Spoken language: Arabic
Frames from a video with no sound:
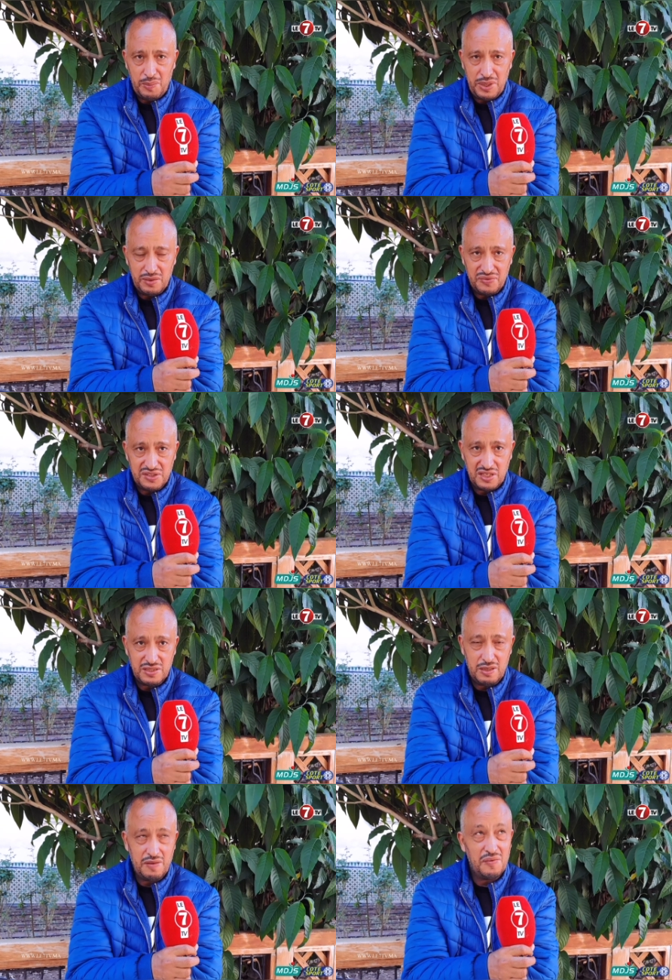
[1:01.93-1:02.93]
بواحد
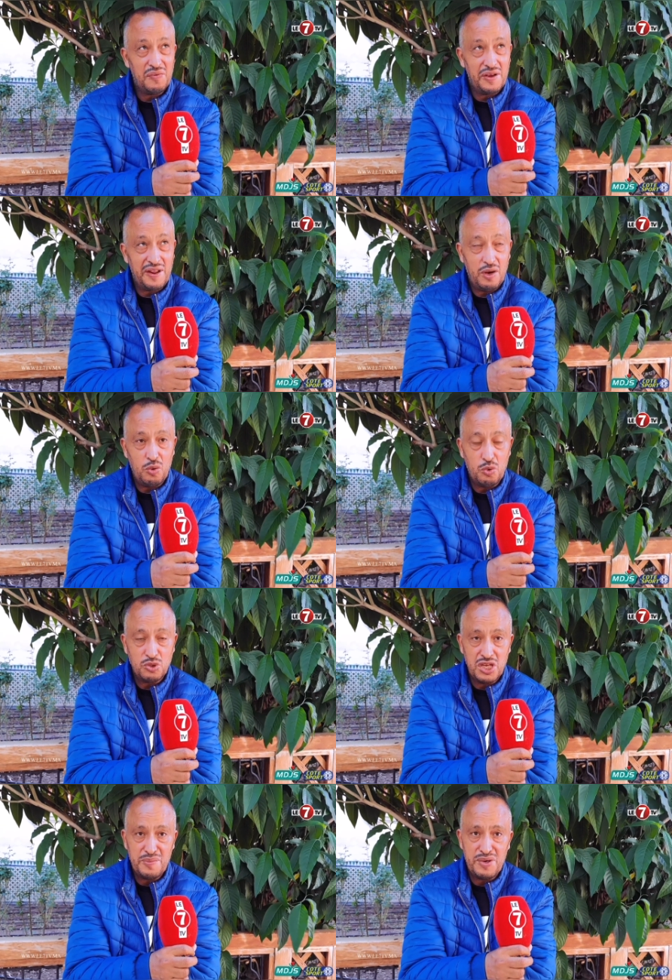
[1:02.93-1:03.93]
فتره فراغ
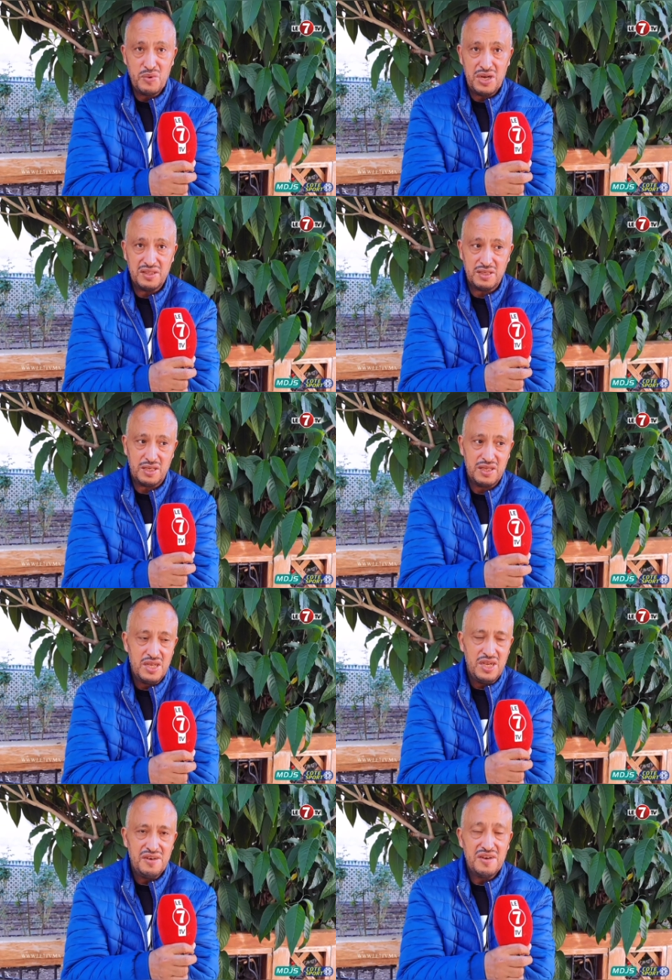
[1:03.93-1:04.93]
وجاي من واحد
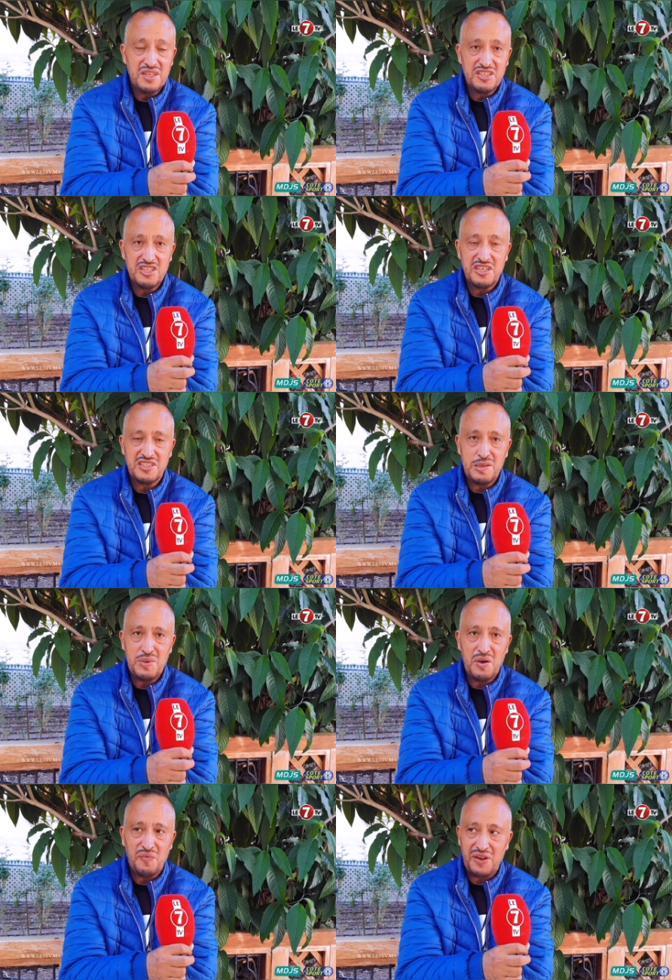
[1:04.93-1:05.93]
النتيجه
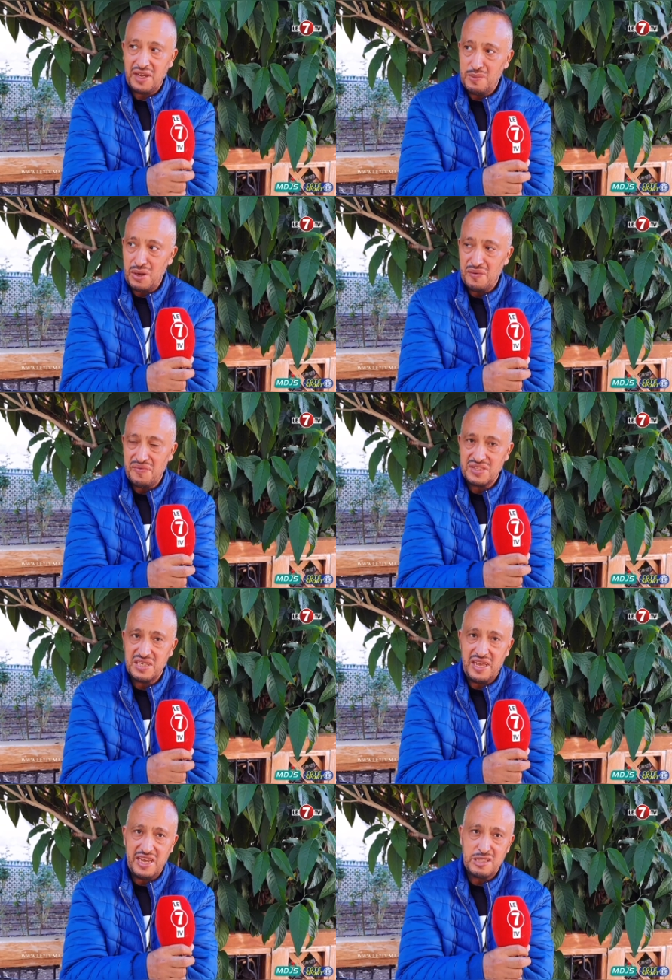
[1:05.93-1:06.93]
سلبيه وفريق المغرب فاسي
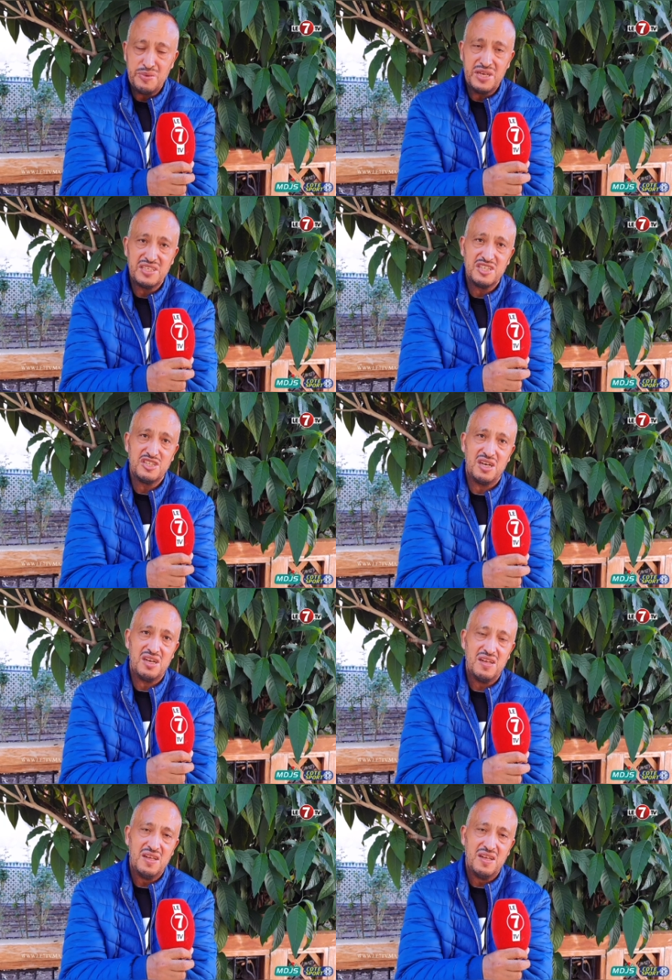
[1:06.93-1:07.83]
العائد بنتيجه